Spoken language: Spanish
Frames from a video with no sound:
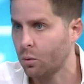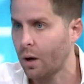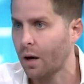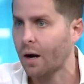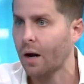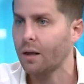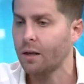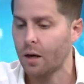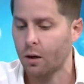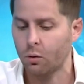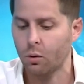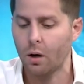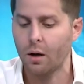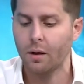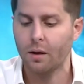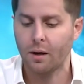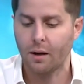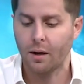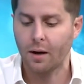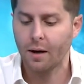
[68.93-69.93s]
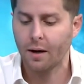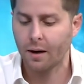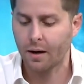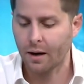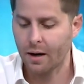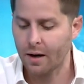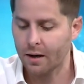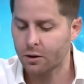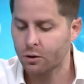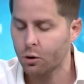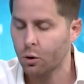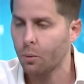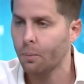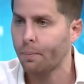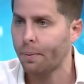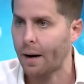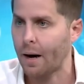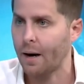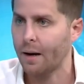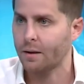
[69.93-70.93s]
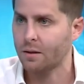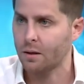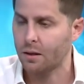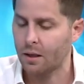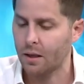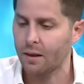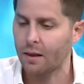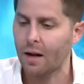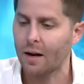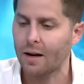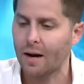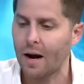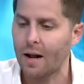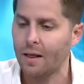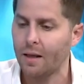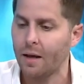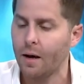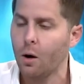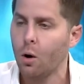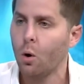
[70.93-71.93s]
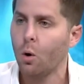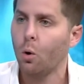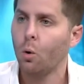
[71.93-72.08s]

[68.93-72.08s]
una candidatura de reelección para el existente alcalde,